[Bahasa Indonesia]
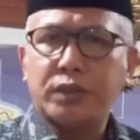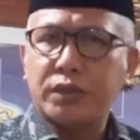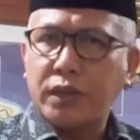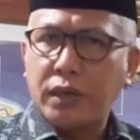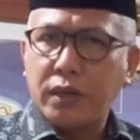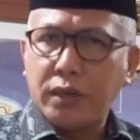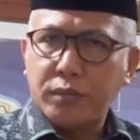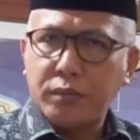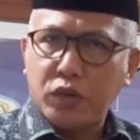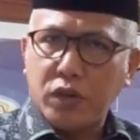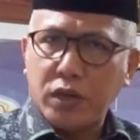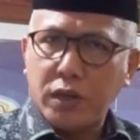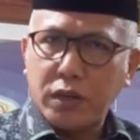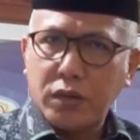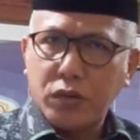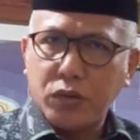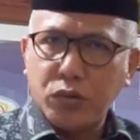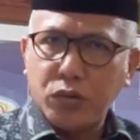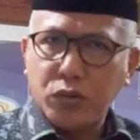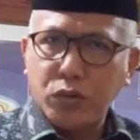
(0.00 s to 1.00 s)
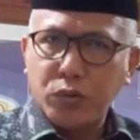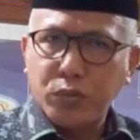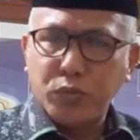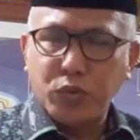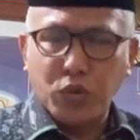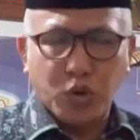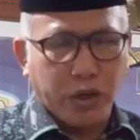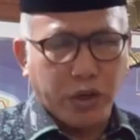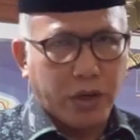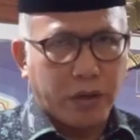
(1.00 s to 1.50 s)
Assalamualaikum
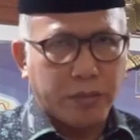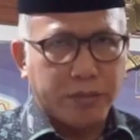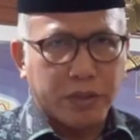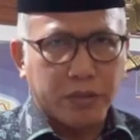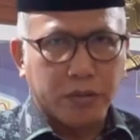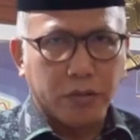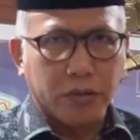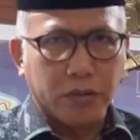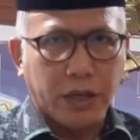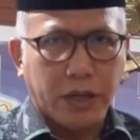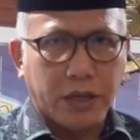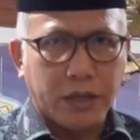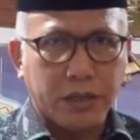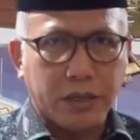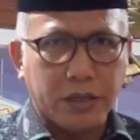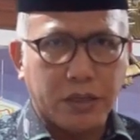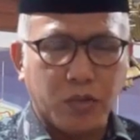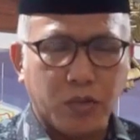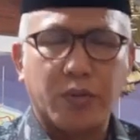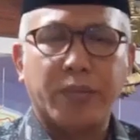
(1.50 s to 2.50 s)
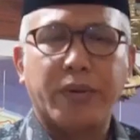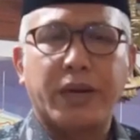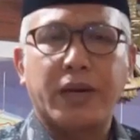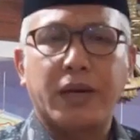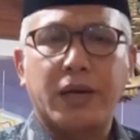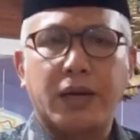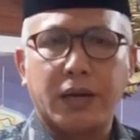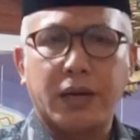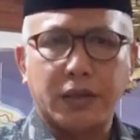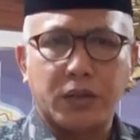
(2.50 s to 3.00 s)
warahmatullahi
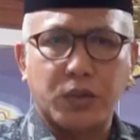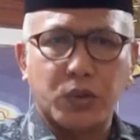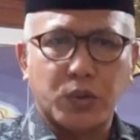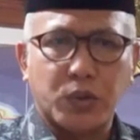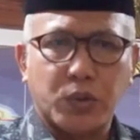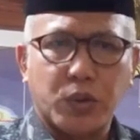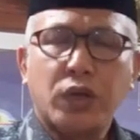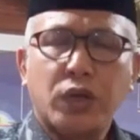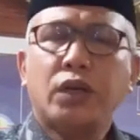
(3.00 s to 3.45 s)
wabarakatuh.